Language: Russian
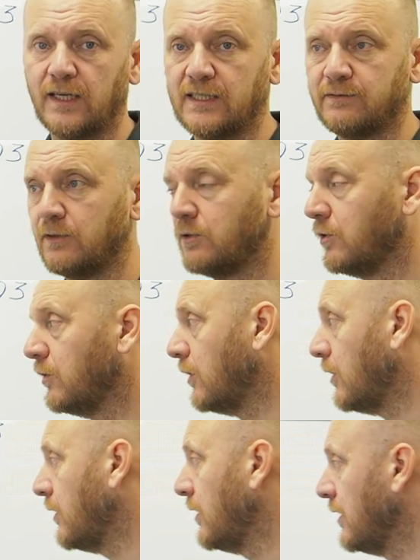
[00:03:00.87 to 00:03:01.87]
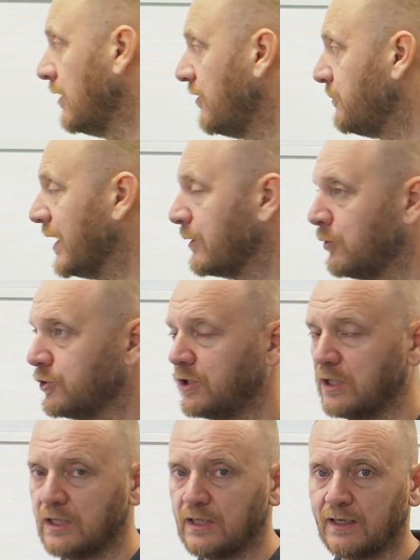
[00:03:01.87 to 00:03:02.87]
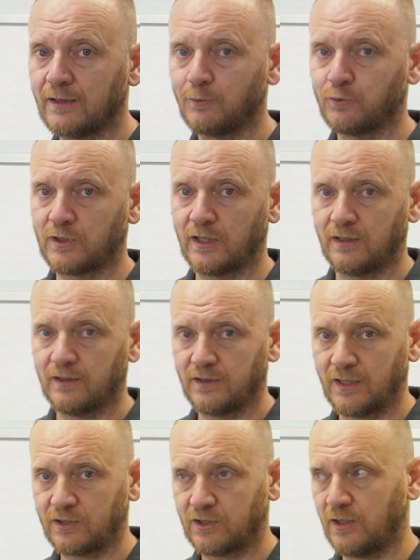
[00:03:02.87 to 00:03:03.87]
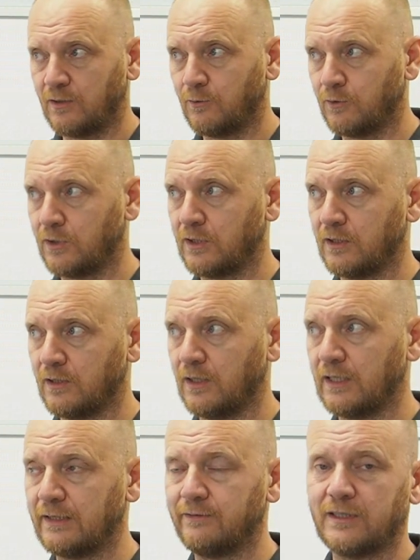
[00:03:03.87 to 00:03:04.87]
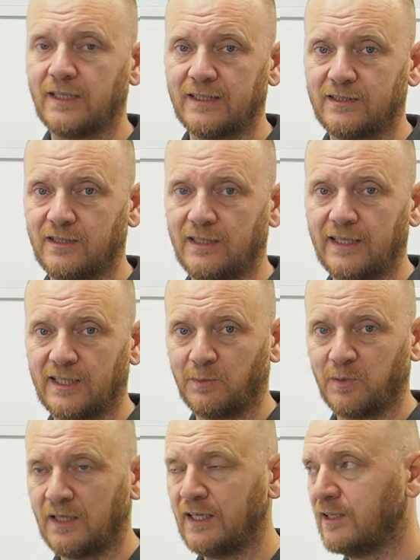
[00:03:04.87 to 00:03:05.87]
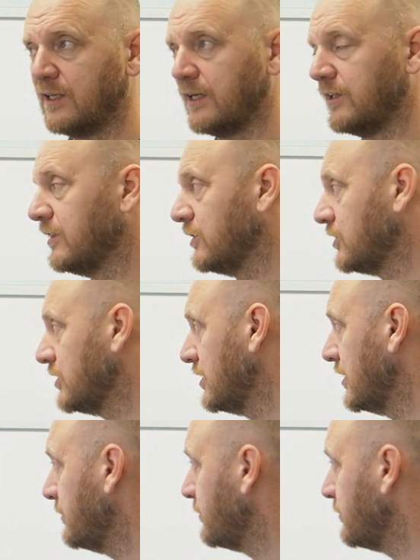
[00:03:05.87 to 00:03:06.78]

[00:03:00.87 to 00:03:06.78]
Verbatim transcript: оказывать. Но в первую очередь нагрузка наша от э, гравитации этой планеты, она ложится на